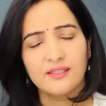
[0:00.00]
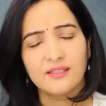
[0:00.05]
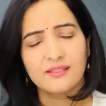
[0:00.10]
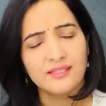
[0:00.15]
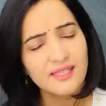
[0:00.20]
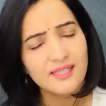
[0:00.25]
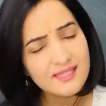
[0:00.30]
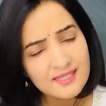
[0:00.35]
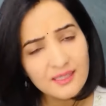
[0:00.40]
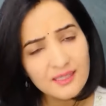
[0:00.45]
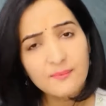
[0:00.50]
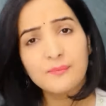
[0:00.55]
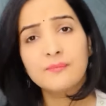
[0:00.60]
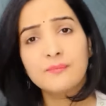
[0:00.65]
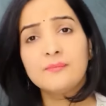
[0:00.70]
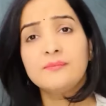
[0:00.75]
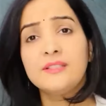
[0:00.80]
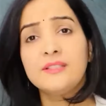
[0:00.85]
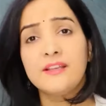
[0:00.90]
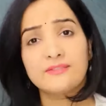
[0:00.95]
ये सब
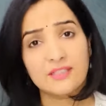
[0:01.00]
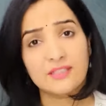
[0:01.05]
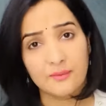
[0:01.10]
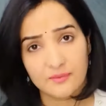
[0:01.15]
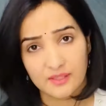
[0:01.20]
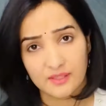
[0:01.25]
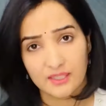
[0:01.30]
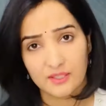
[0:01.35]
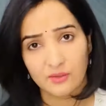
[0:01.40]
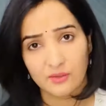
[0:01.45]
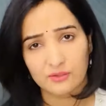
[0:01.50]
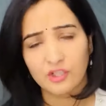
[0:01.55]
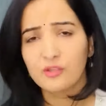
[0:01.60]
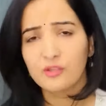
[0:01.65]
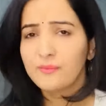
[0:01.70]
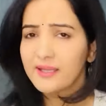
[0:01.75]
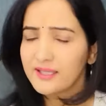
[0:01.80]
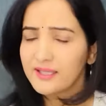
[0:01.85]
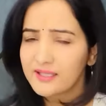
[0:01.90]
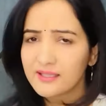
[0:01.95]
देवता प्रकट होते हैं और
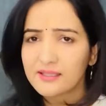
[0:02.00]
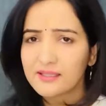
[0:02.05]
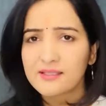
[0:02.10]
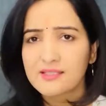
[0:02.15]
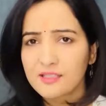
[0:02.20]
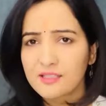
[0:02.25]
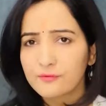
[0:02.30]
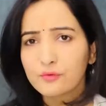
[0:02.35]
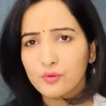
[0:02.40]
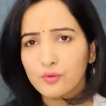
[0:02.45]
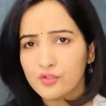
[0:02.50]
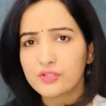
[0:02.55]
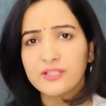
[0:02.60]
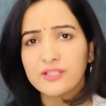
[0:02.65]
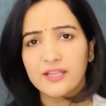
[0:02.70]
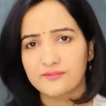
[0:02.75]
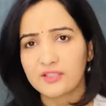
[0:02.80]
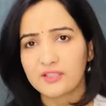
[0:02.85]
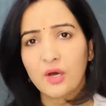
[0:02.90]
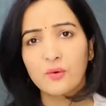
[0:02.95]
मैंने सिर्फ कुछ
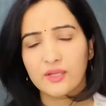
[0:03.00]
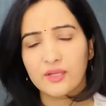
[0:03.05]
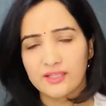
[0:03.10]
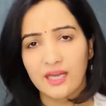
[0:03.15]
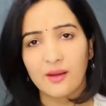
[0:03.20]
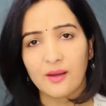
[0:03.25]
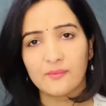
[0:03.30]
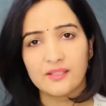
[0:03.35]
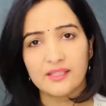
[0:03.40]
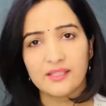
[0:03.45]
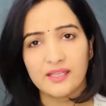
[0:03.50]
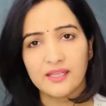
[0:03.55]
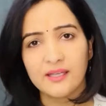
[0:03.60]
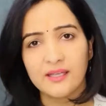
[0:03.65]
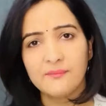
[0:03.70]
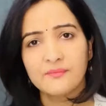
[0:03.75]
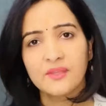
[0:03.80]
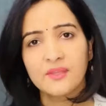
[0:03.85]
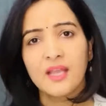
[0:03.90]
देवताओं के नाम लिए हैं